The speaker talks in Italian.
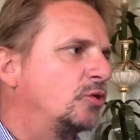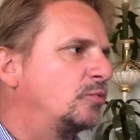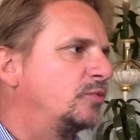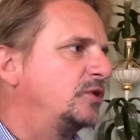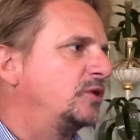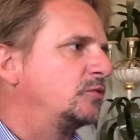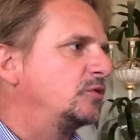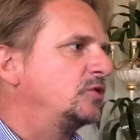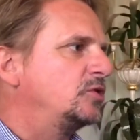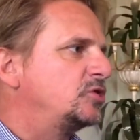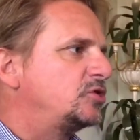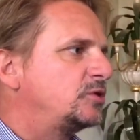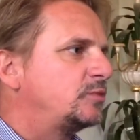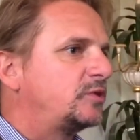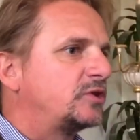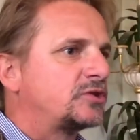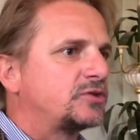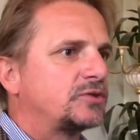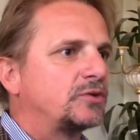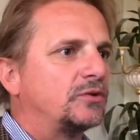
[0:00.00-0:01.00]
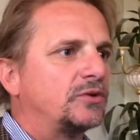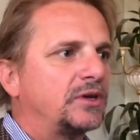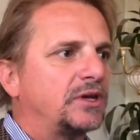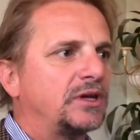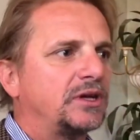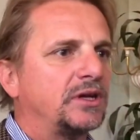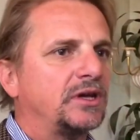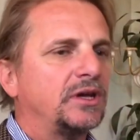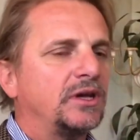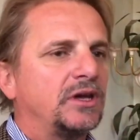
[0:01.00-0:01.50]
di 15 persone,
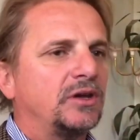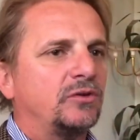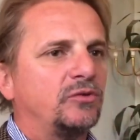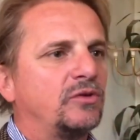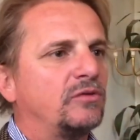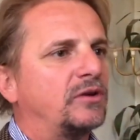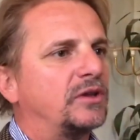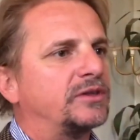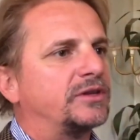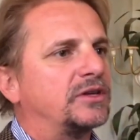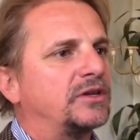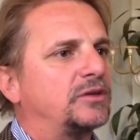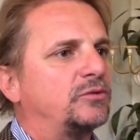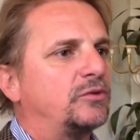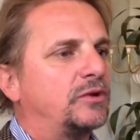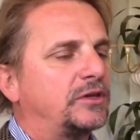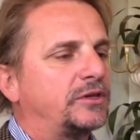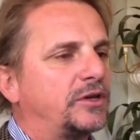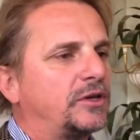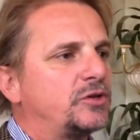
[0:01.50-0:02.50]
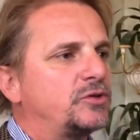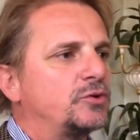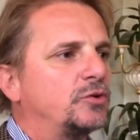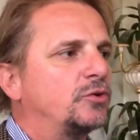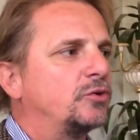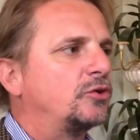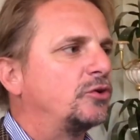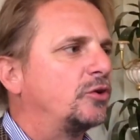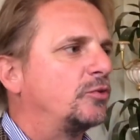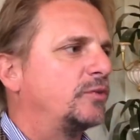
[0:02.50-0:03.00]
due volte, due volte, al giorno
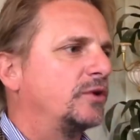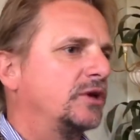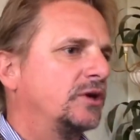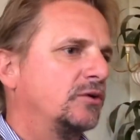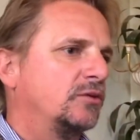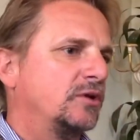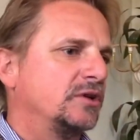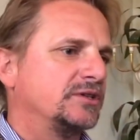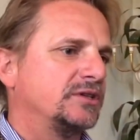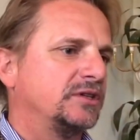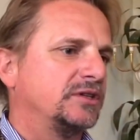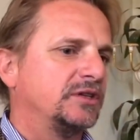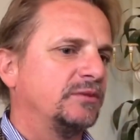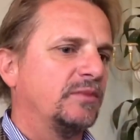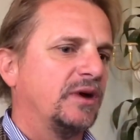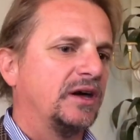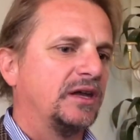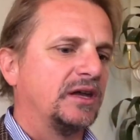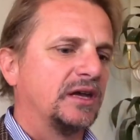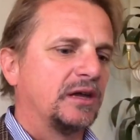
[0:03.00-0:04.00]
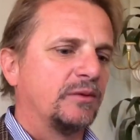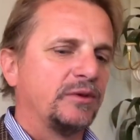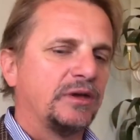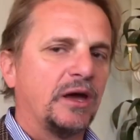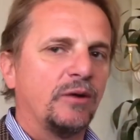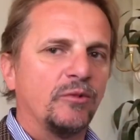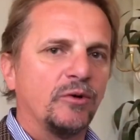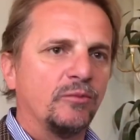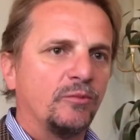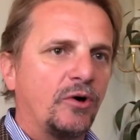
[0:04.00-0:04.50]
per una settimana. Capiamo un
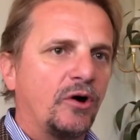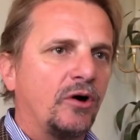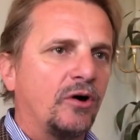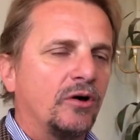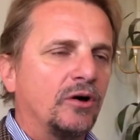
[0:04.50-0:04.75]
po'